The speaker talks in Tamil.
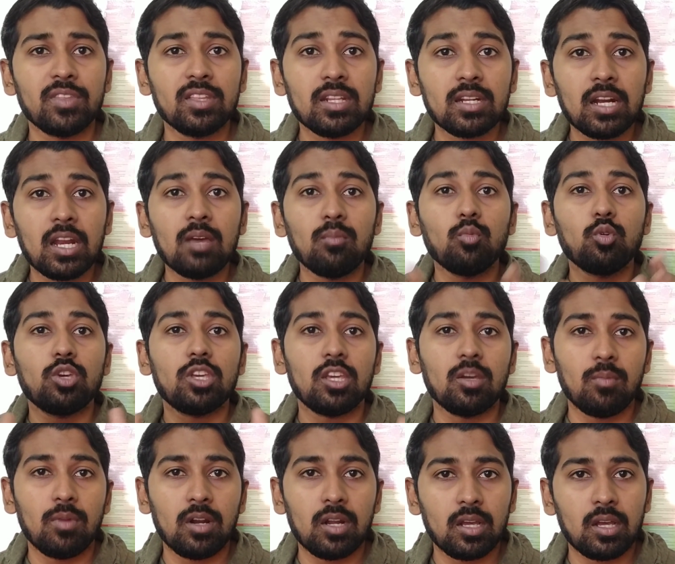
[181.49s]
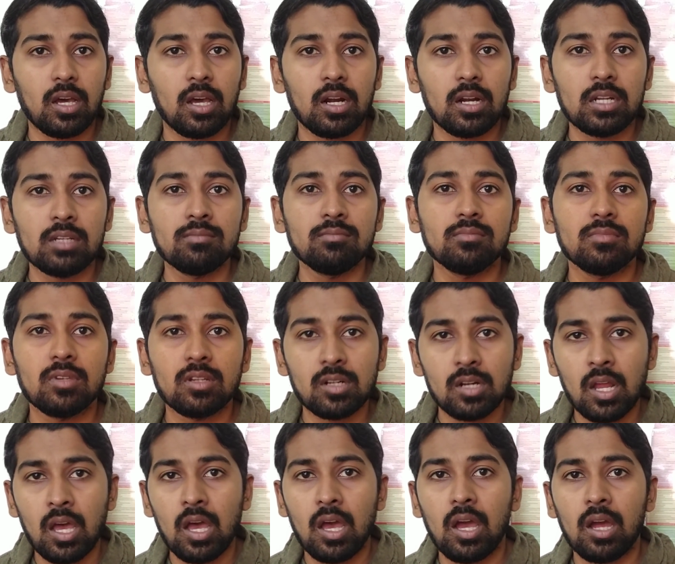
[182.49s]
இதற்கெல்லாம் முக்கியமான காரணம்
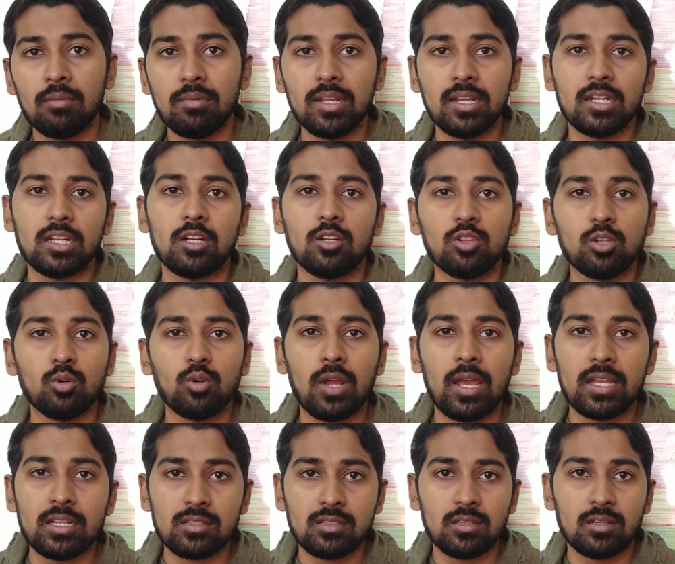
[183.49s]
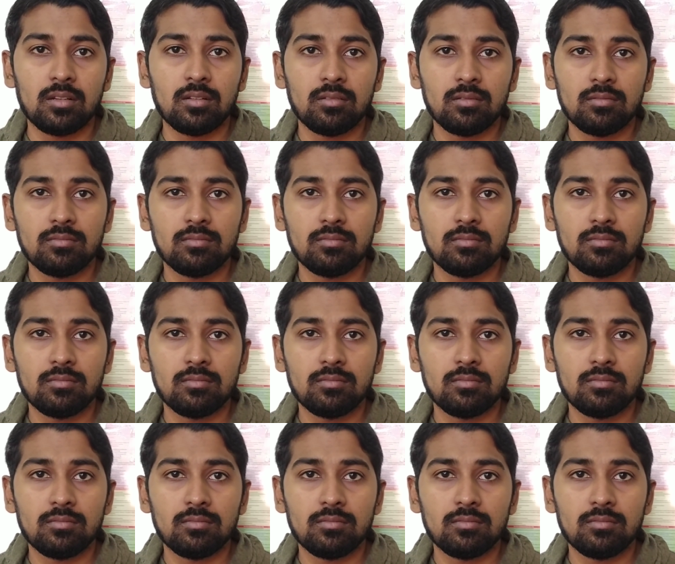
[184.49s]
ரா அப்படின்ற அந்த ஒரு ஆன்சர்